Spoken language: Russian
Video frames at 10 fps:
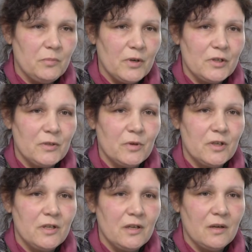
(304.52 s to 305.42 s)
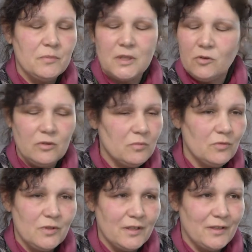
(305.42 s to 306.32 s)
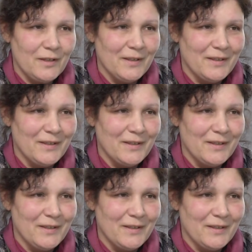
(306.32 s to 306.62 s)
прошли абсолютно без участия